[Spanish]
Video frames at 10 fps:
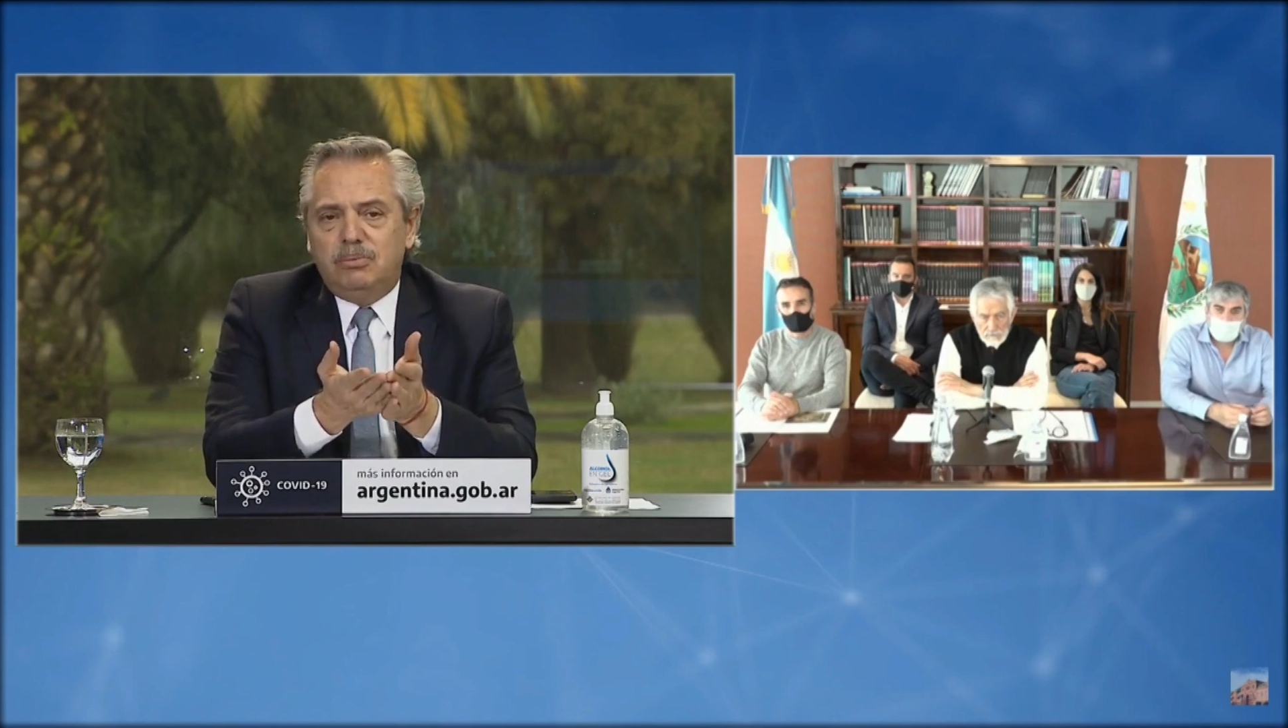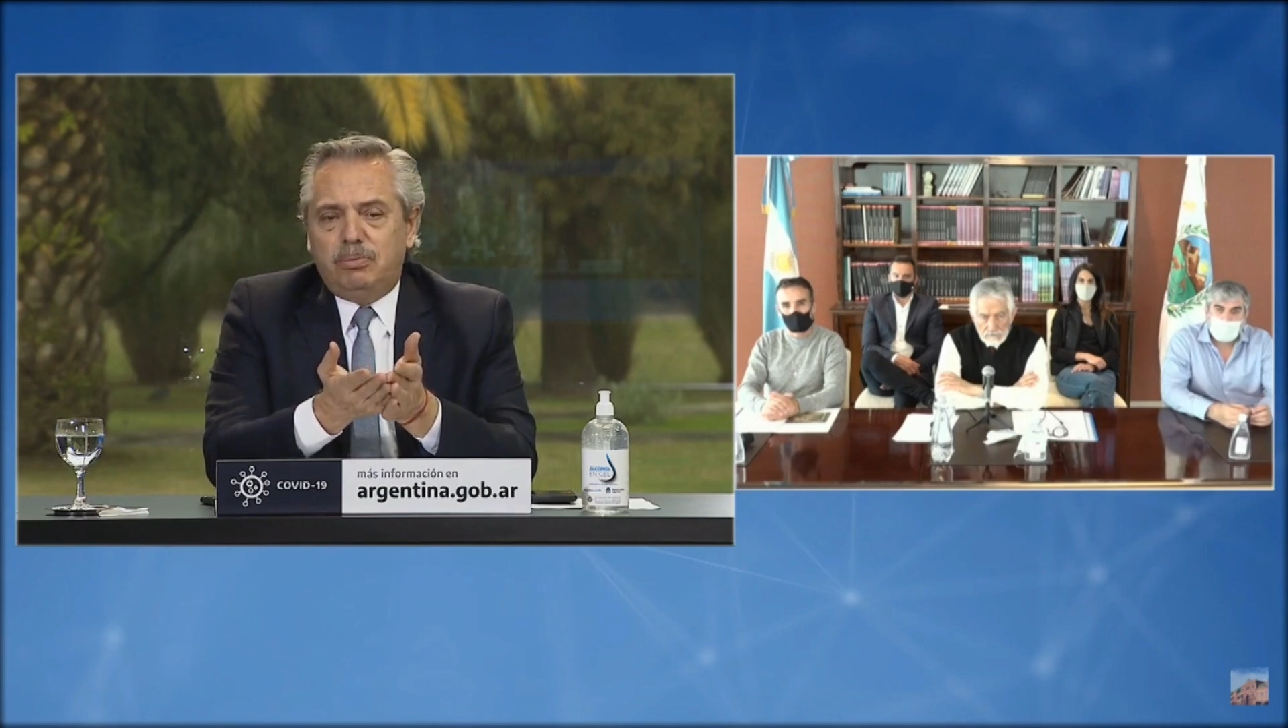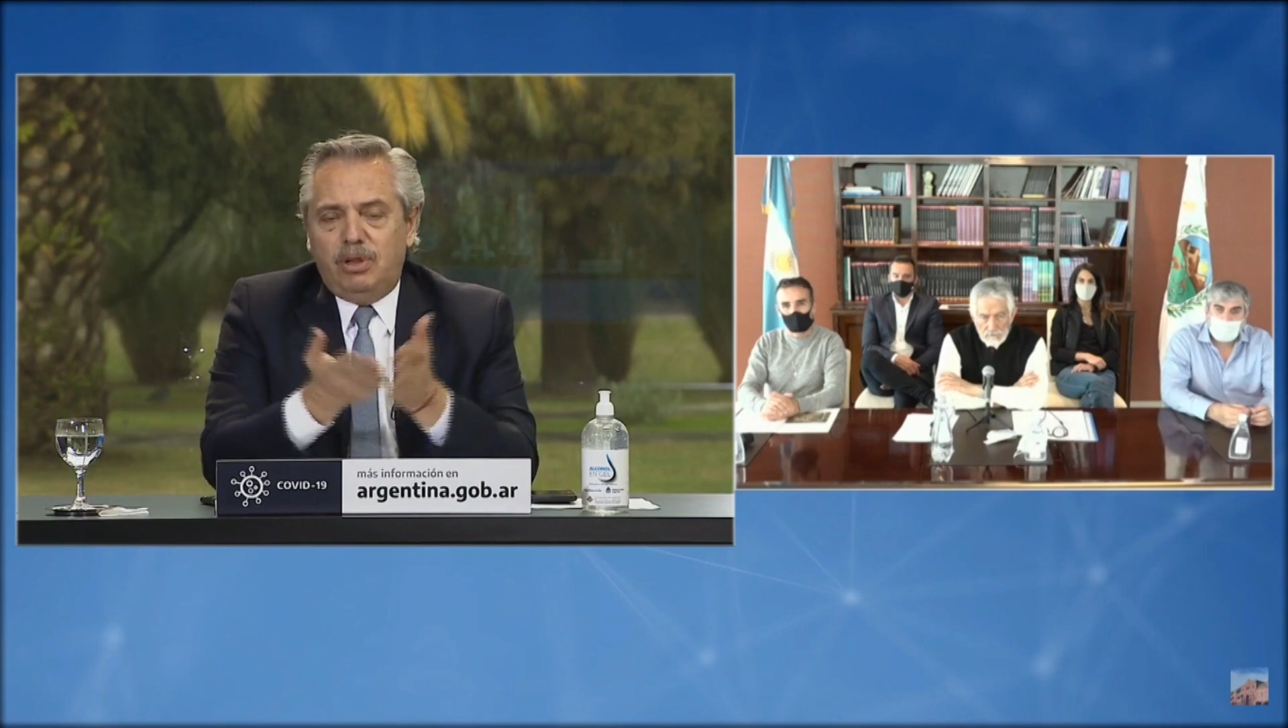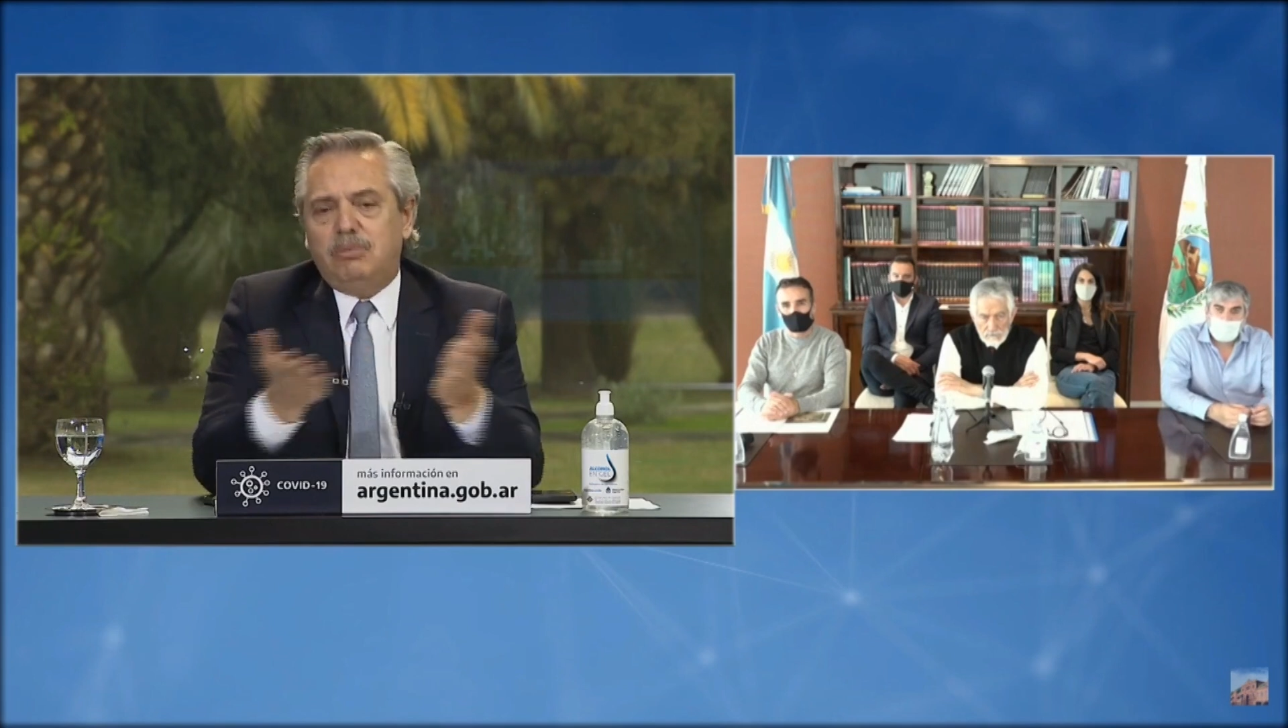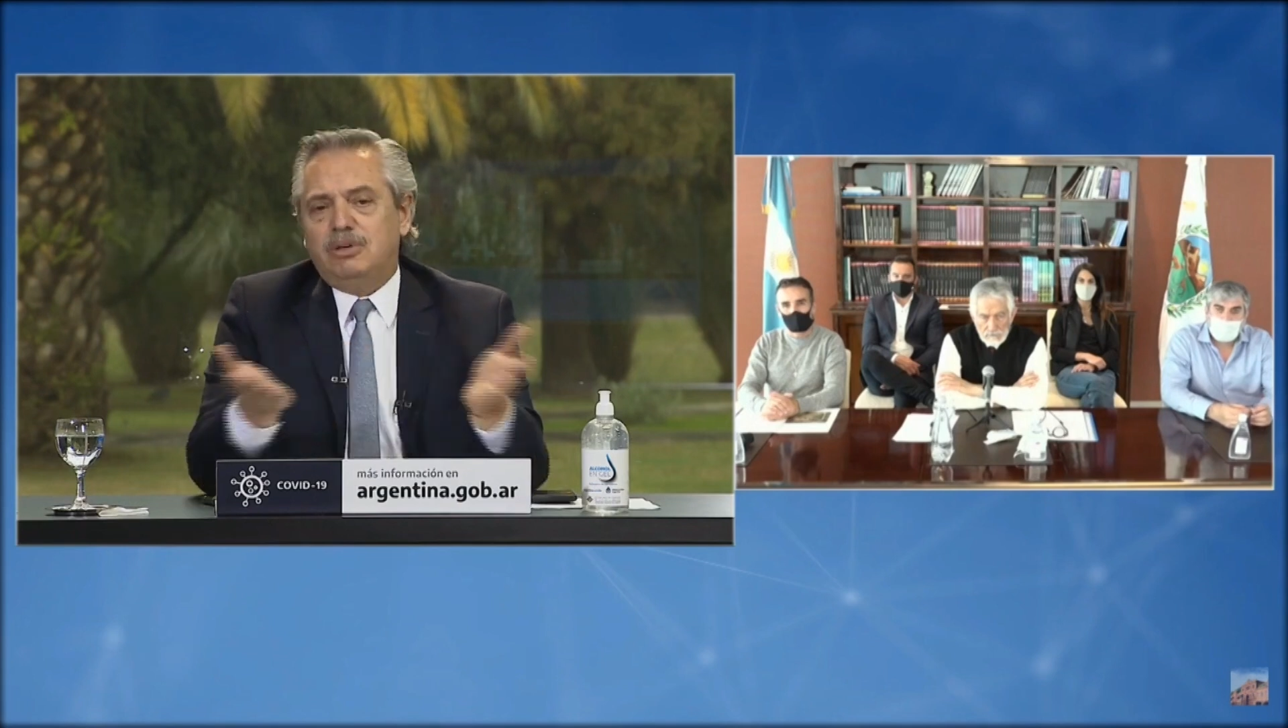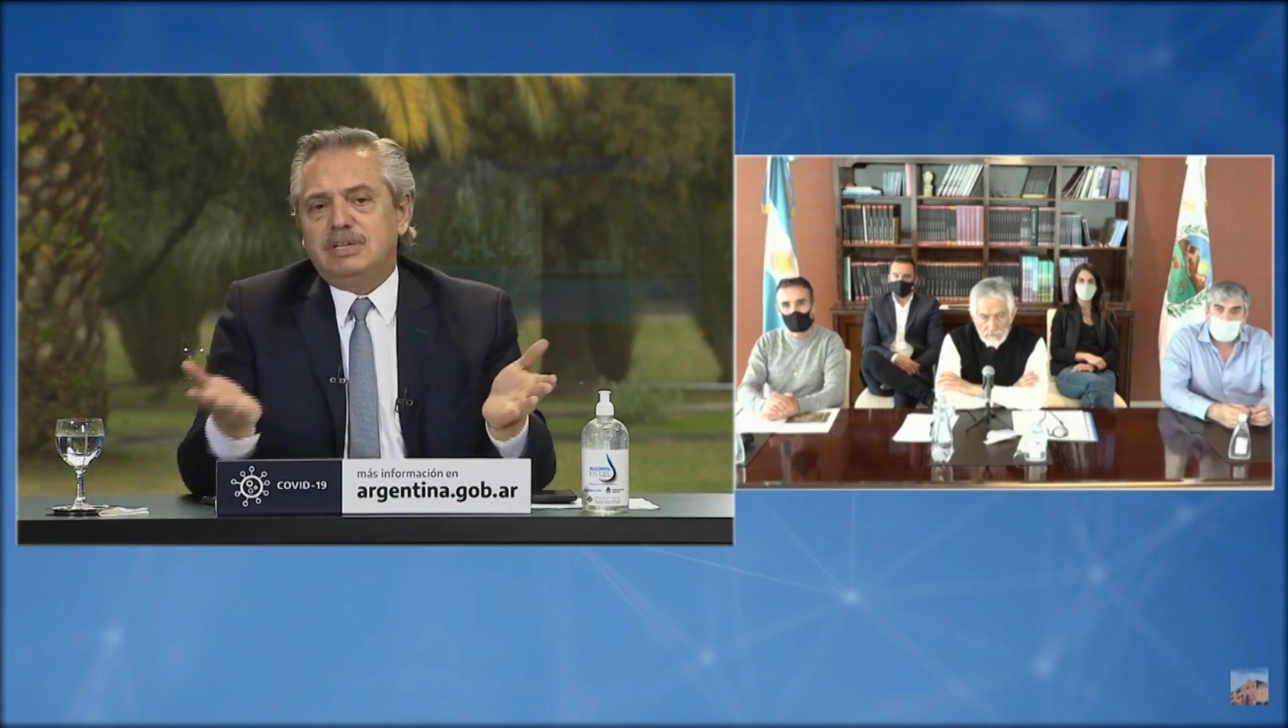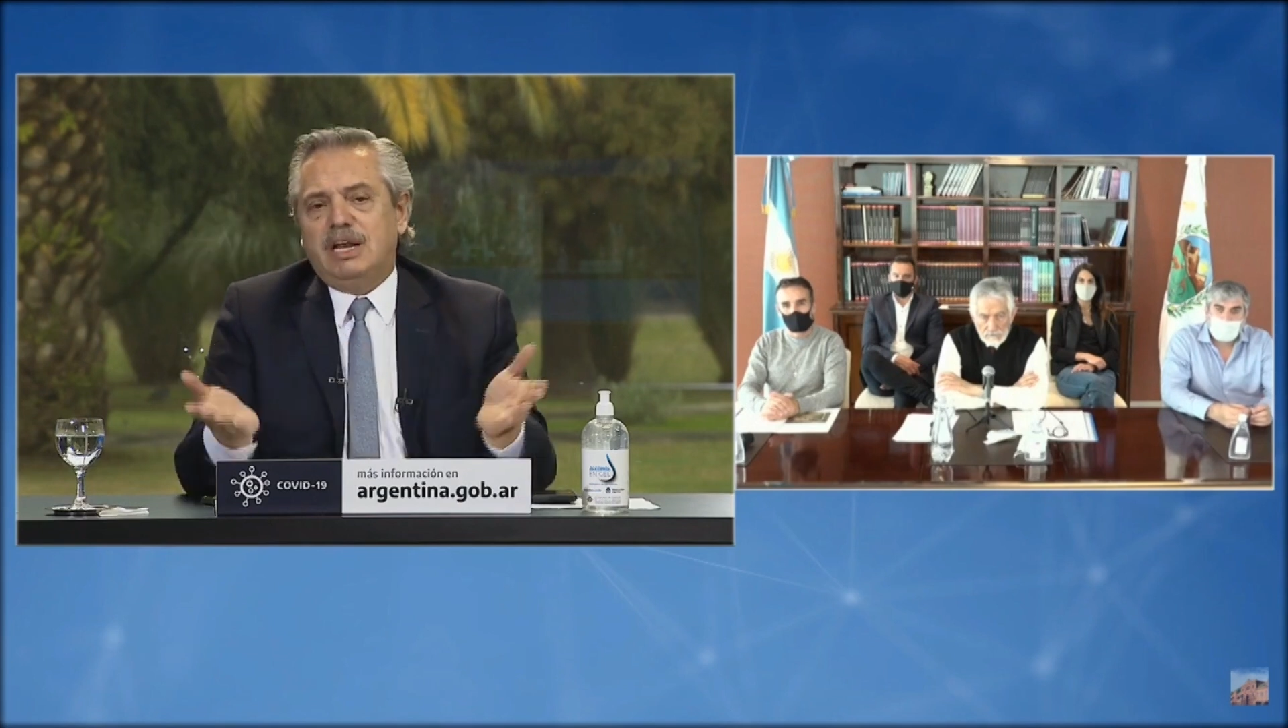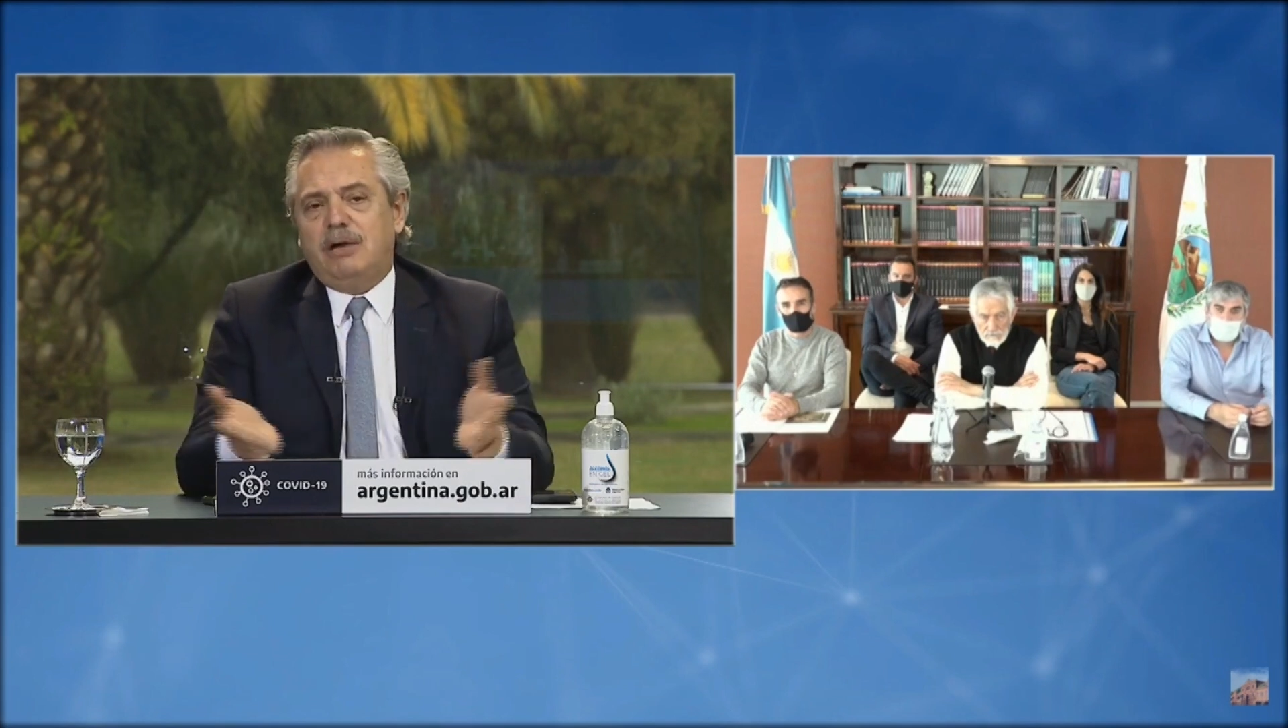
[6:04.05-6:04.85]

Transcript: podemos ser